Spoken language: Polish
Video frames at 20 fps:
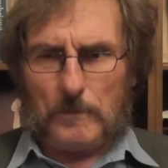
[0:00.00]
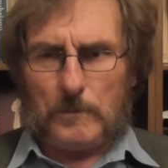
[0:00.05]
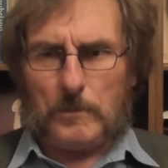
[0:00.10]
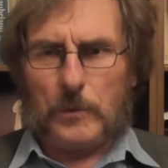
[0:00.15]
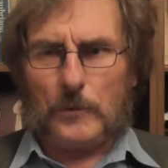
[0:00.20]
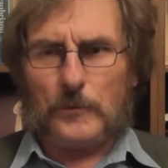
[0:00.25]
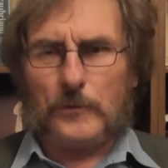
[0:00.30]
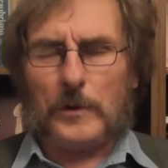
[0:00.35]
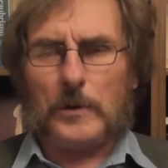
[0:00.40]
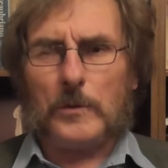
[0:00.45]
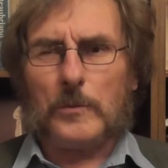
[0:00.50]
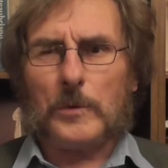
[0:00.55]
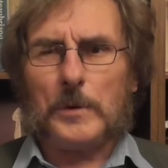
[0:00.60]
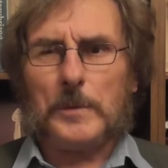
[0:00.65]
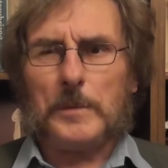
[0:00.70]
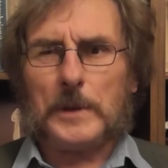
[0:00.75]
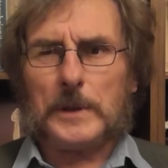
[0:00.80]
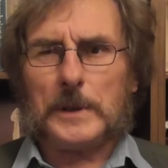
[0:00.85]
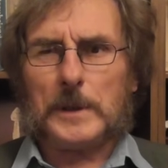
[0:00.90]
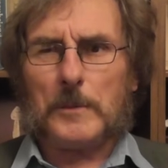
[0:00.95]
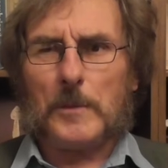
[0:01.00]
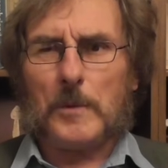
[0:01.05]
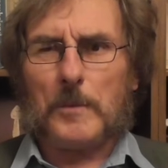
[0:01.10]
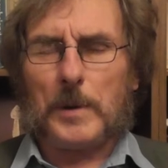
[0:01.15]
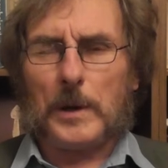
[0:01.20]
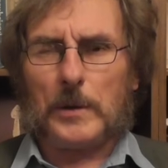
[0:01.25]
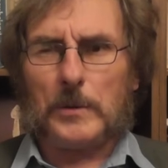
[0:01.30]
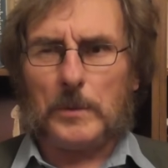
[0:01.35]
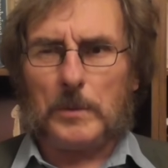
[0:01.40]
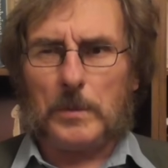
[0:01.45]
podziękujmy temu
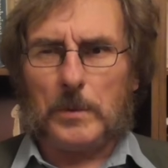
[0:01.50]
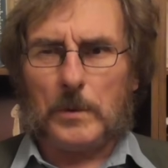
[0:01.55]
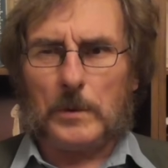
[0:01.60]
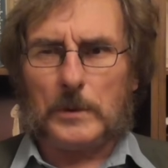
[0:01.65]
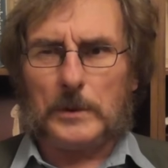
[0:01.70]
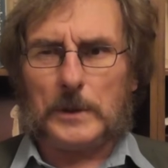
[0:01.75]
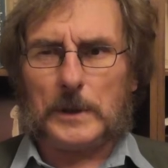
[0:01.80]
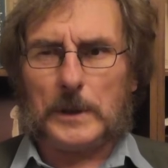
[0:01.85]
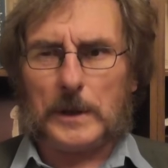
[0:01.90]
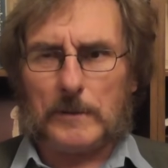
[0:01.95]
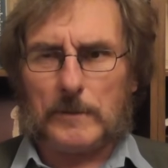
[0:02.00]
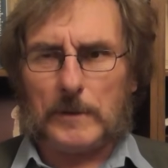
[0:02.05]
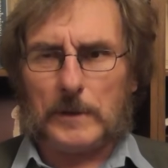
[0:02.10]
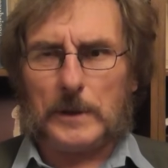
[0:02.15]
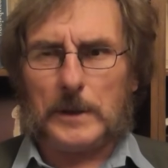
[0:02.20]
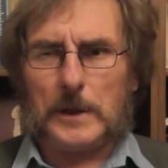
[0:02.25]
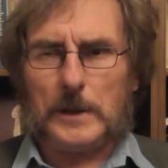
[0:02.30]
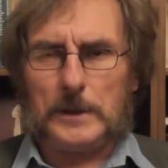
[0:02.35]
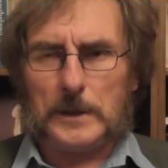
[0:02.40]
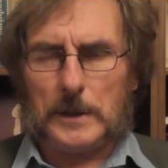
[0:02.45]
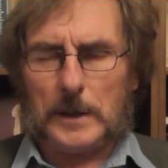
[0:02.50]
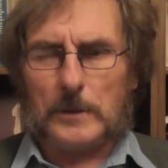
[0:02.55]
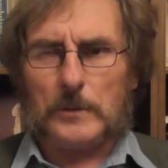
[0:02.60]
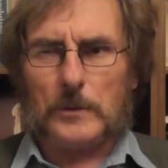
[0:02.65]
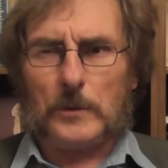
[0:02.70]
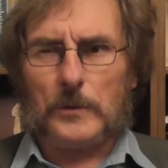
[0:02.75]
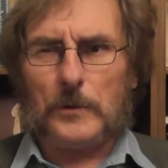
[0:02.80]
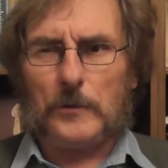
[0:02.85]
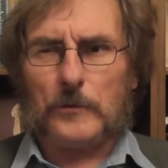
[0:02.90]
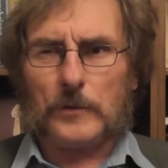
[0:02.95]
Panu, bo on tych Ewangelii
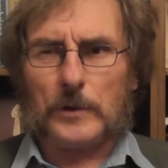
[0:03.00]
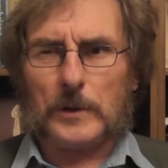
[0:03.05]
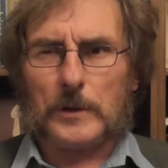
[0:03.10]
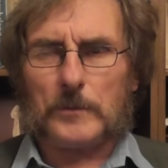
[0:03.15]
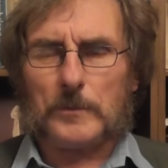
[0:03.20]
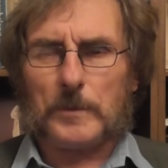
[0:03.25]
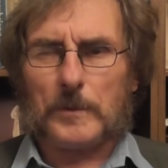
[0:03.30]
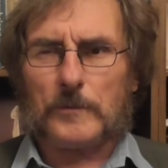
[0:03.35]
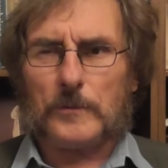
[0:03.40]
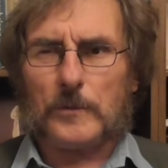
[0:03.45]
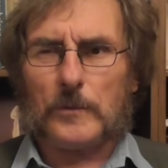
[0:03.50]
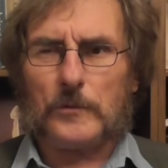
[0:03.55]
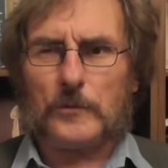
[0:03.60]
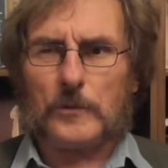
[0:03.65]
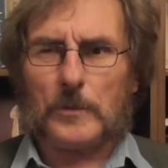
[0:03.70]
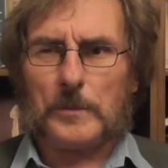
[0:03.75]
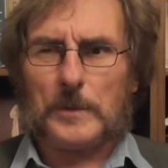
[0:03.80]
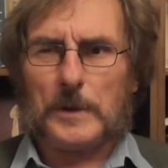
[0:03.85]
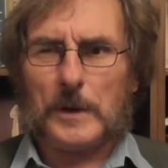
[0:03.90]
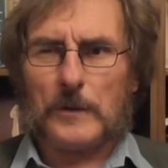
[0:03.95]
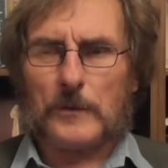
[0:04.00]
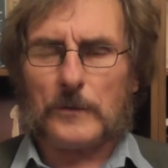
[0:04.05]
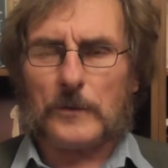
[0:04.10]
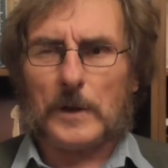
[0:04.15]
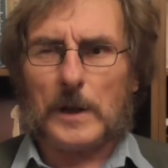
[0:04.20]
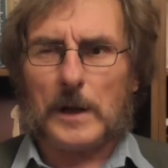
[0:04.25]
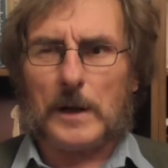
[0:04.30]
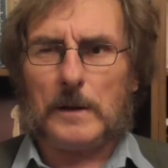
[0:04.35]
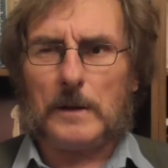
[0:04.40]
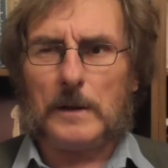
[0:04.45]
kanonicznych z pewnością nie
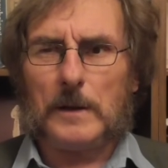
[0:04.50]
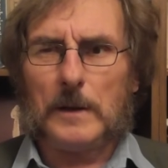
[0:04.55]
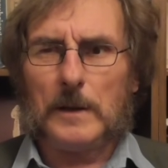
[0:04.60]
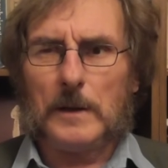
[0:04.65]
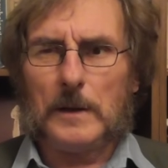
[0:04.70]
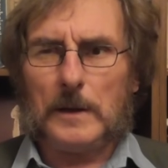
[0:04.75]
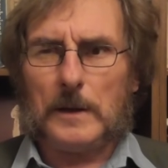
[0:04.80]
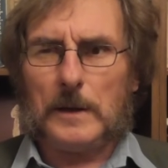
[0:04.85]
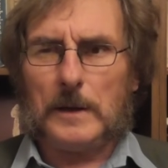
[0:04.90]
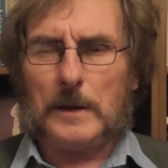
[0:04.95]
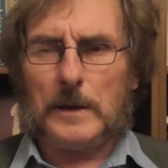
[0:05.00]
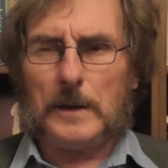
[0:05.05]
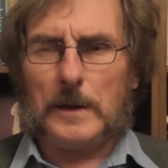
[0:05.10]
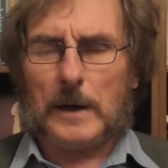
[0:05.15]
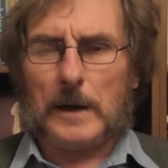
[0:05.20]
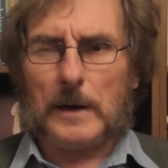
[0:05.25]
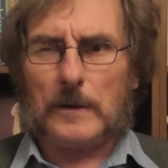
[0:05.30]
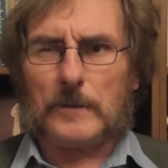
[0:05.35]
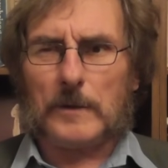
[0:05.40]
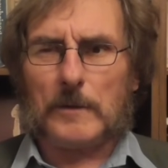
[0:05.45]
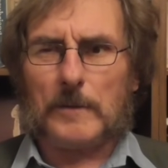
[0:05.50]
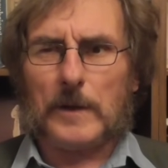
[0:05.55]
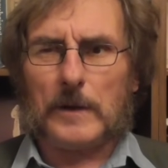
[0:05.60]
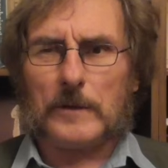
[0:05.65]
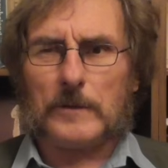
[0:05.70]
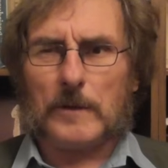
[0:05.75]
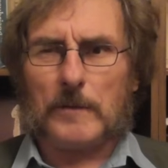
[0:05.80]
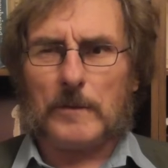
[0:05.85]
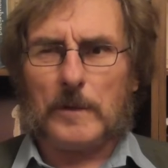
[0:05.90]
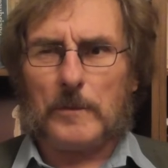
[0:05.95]
zna, y, a
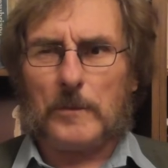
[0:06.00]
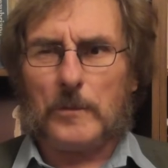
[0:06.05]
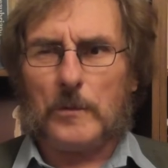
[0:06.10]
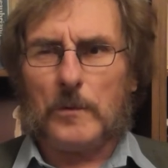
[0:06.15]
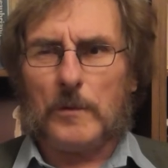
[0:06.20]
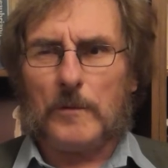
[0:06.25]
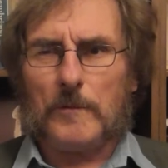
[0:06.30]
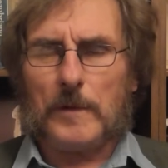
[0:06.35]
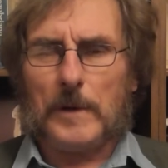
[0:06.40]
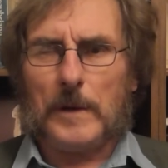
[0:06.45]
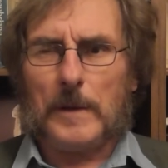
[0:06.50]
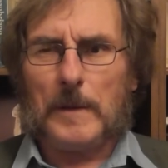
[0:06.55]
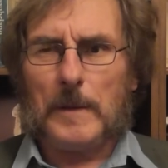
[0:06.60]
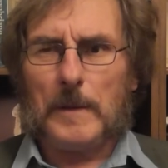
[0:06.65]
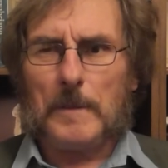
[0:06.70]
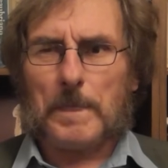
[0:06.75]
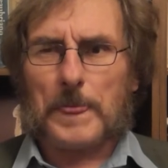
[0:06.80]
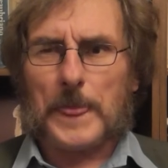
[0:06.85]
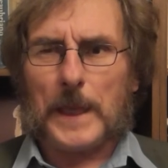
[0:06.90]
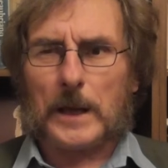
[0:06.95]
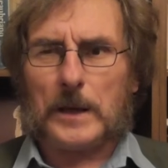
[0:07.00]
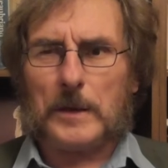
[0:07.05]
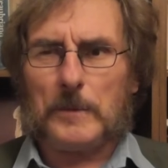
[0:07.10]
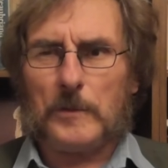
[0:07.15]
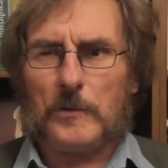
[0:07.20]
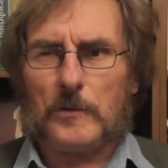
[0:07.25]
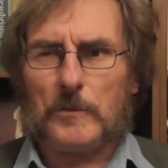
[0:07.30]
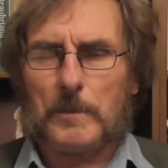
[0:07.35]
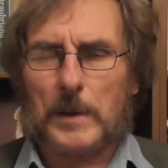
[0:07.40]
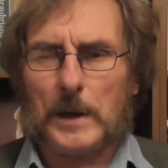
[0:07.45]
zawraca Wam głowę
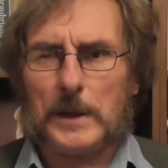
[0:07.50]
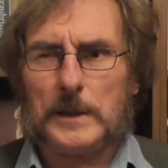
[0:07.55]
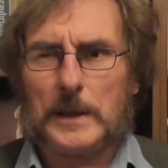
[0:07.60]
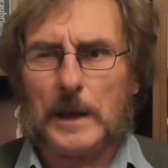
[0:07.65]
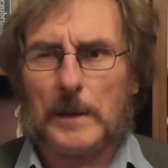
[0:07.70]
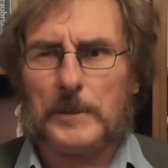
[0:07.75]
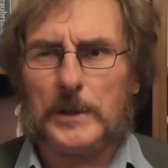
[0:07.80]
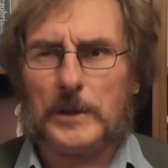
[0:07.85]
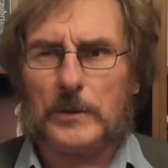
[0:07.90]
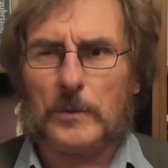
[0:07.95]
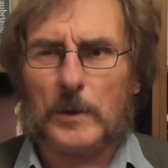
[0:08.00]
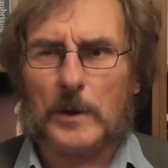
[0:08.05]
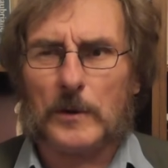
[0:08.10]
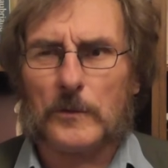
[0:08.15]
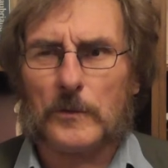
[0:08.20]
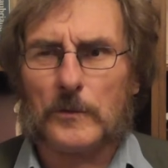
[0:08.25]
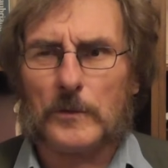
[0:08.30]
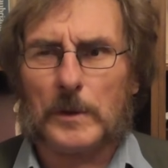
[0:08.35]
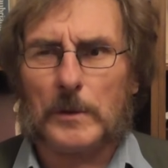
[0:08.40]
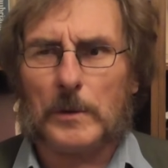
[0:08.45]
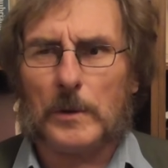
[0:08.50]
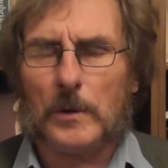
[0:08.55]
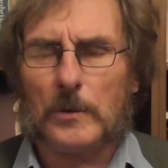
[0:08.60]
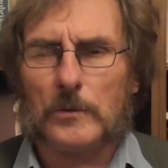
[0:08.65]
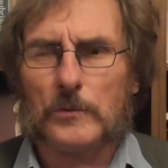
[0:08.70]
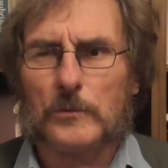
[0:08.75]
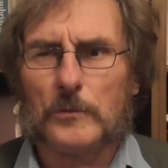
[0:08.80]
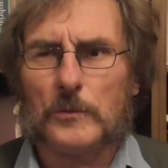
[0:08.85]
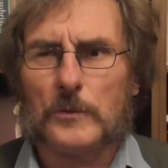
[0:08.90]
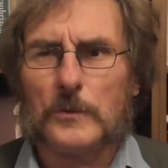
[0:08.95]
jakimiś bajdami, które zostały
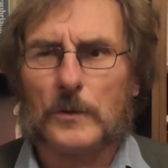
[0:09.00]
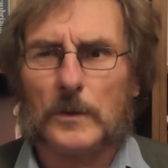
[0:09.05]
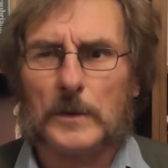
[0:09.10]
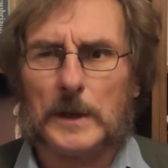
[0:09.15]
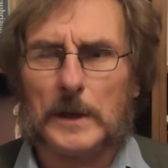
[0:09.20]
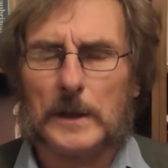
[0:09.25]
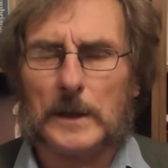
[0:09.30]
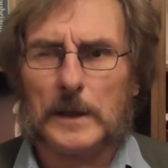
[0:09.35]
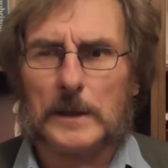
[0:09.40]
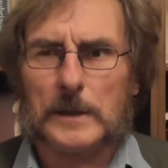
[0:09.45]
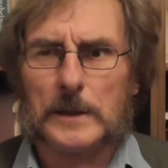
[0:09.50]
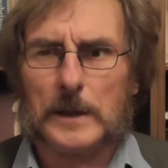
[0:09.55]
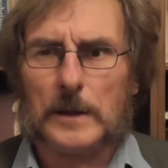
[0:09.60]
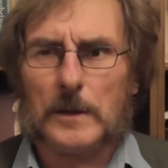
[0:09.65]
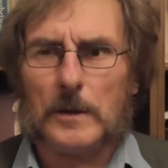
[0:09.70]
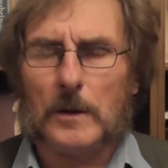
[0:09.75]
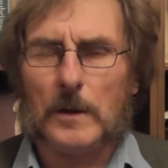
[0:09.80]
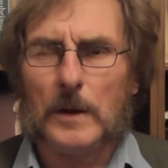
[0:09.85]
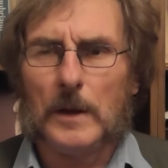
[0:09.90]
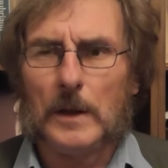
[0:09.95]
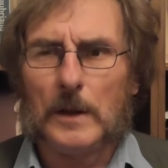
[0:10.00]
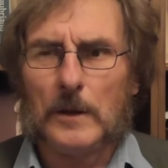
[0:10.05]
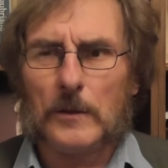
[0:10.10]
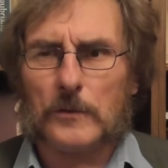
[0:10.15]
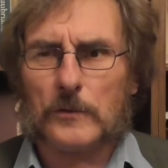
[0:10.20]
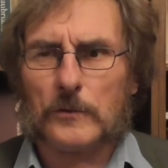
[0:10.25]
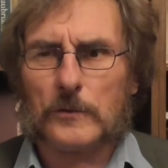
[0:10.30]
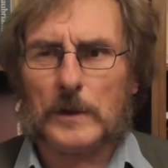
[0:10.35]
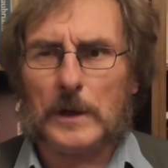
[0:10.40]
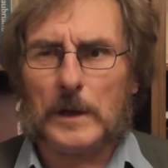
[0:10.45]
odrzucone dlatego,
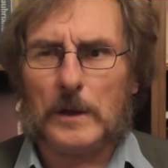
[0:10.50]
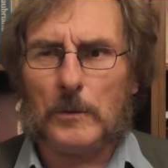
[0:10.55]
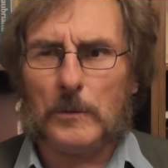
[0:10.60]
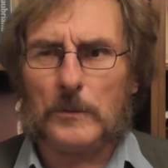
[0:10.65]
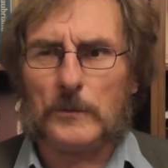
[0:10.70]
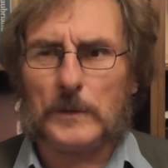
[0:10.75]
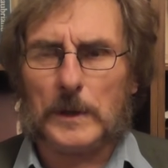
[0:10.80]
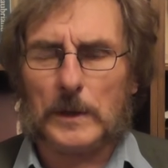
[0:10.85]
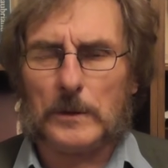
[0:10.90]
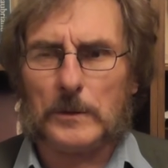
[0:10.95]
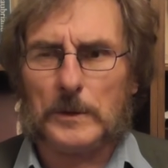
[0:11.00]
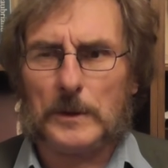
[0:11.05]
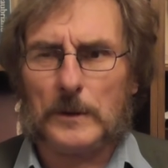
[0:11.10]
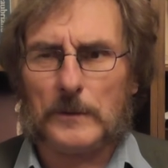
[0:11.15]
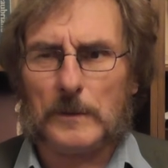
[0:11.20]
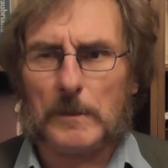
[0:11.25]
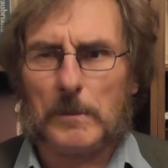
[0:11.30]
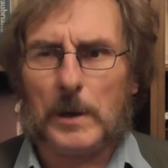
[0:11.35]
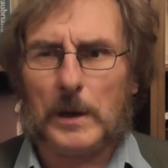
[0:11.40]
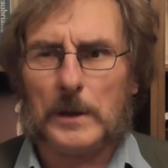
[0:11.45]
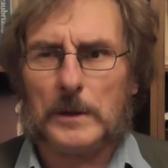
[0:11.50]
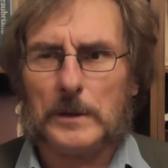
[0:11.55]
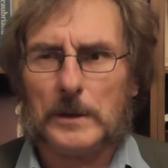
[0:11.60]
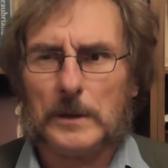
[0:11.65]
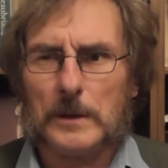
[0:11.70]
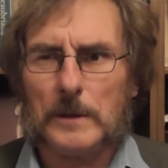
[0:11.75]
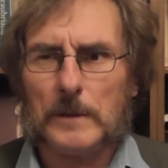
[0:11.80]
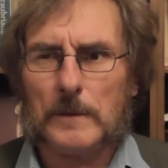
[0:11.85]
że uznano je za bajdy